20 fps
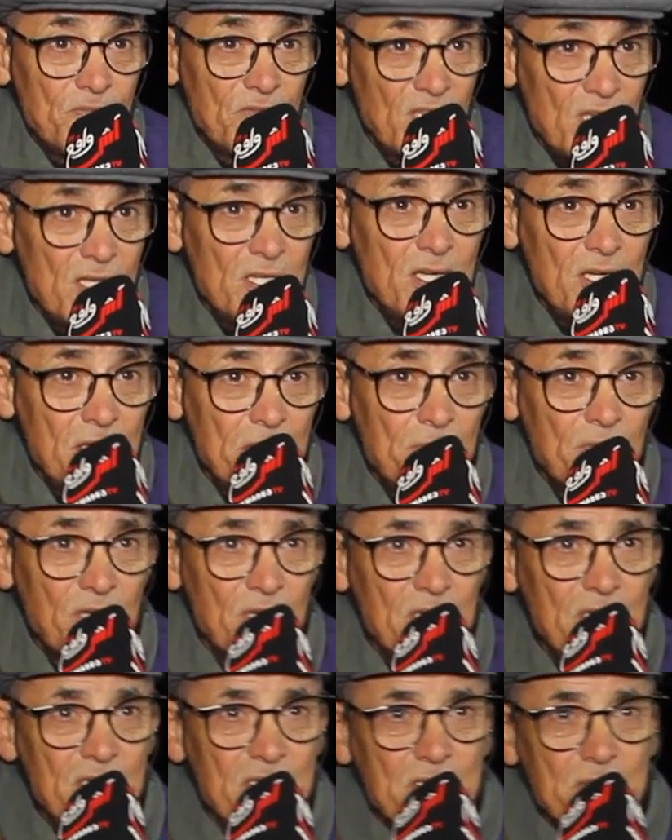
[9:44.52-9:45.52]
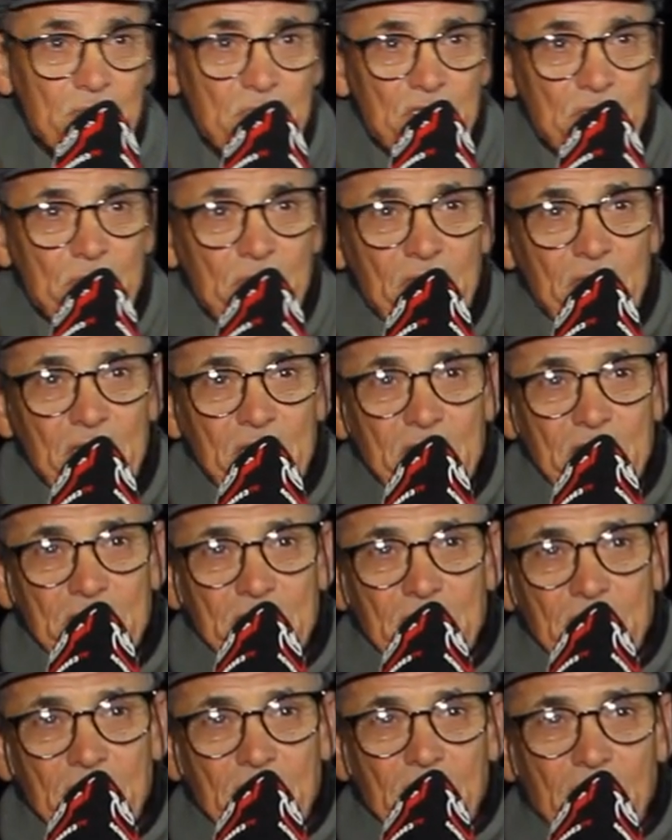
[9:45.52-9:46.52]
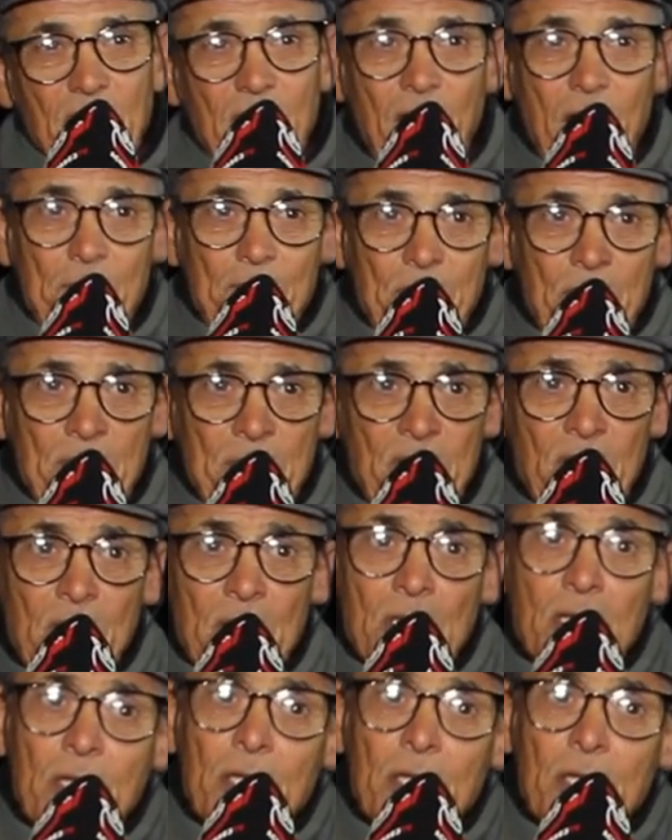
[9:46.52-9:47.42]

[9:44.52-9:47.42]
كاينه الامكانيات ماشي ما كايناش احب من انا